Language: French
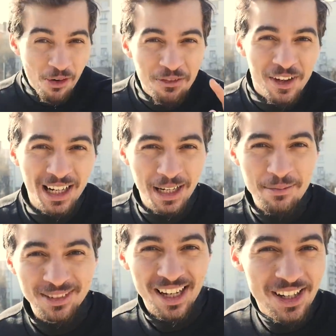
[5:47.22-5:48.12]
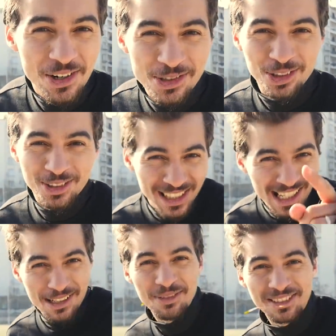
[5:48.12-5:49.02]
On fait la remontada aujourd'hui. La
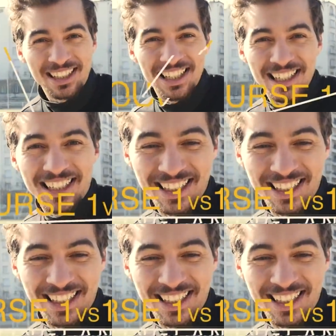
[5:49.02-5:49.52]
remontada, les